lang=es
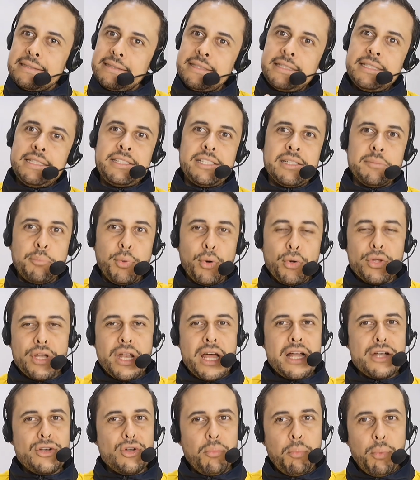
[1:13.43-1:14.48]
y si
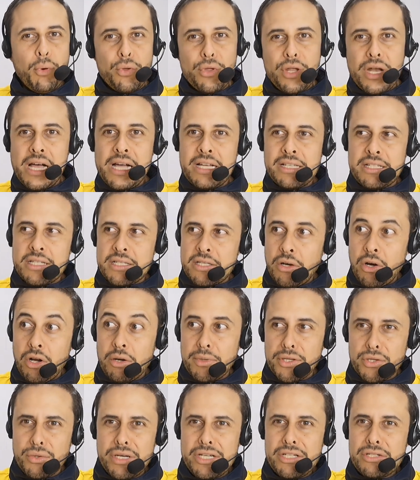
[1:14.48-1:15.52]
podrá, no podrá, se estaba
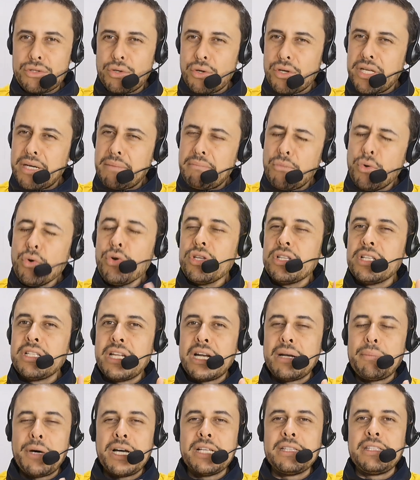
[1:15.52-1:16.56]
volviendo una historia muy
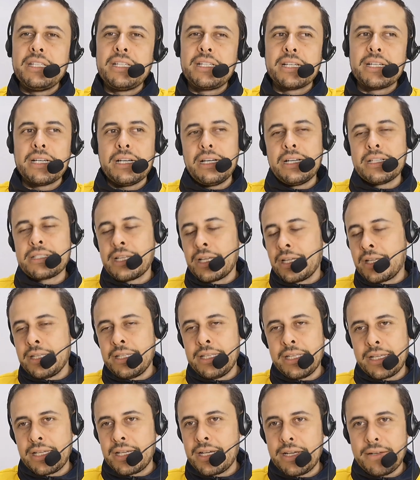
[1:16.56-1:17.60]
dramática hasta
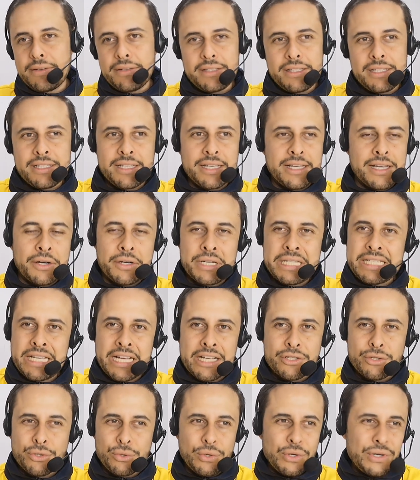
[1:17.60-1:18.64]
que llega ese
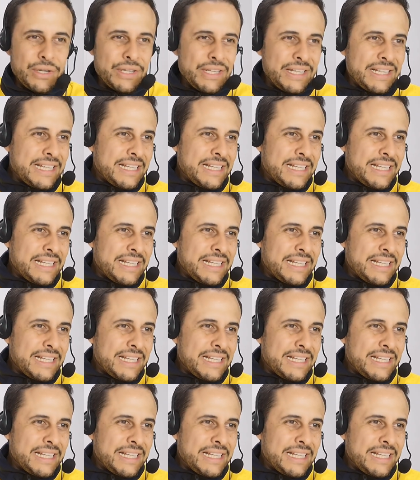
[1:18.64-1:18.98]
cabezazo